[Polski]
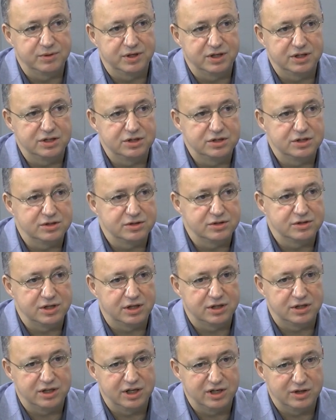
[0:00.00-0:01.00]
Praktycznie z
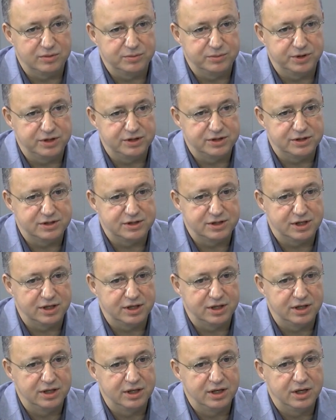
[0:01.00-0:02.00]
ostatniego
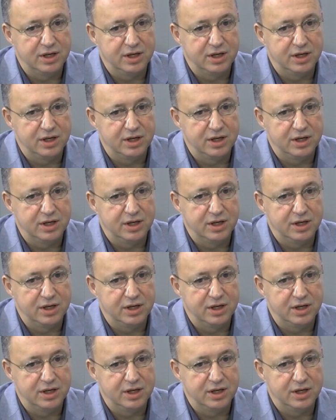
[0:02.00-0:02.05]
miejsca,